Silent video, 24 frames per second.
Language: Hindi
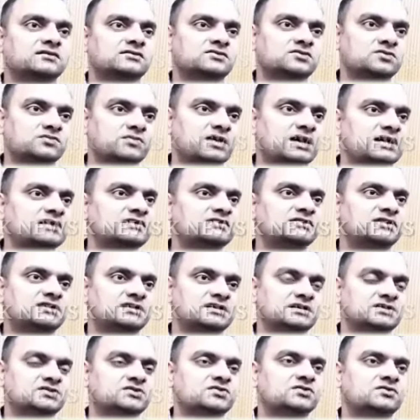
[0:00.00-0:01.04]
जो वार्ड
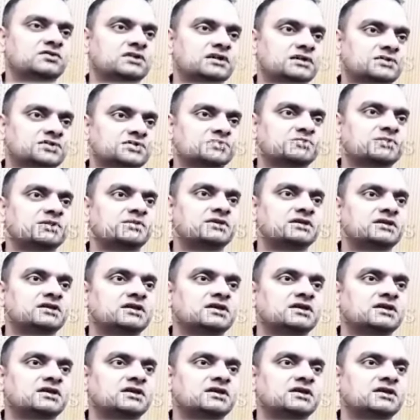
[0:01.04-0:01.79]
स्तरीय जो होगा उसमें भी